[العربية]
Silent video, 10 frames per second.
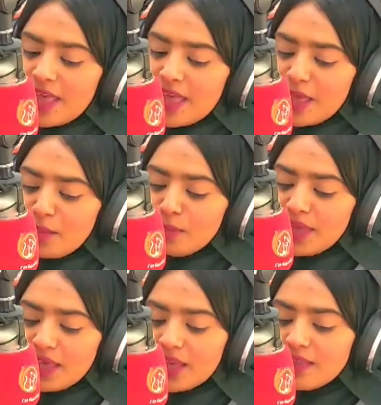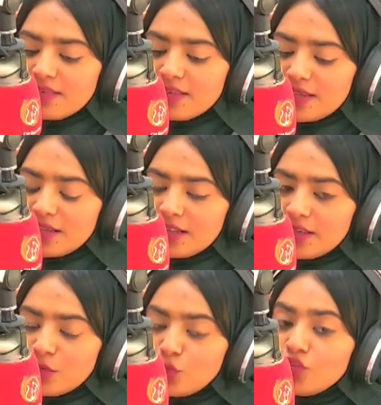اهميه
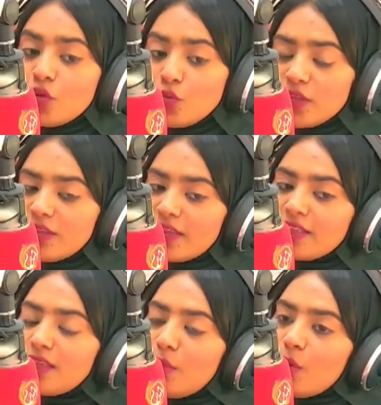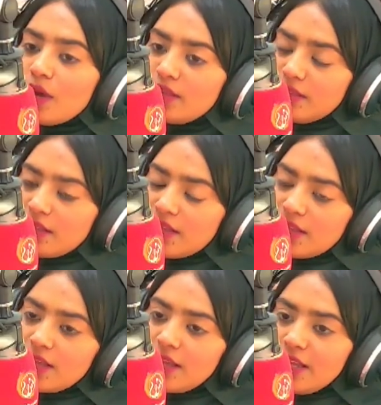آه، وجوده ايضا المواد
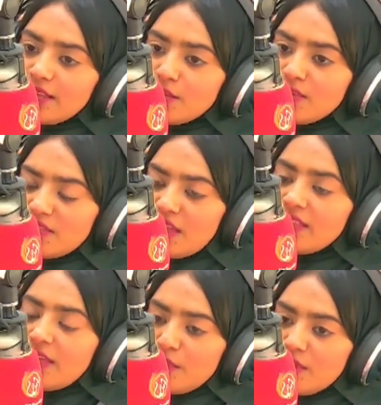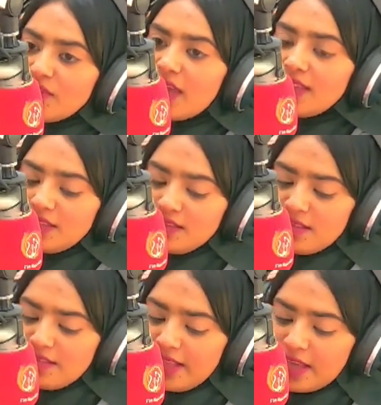اللي يتم استخدامها في حديد
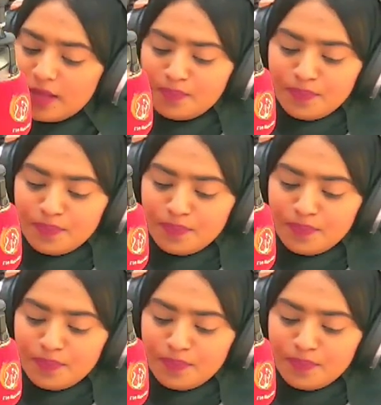التسليح.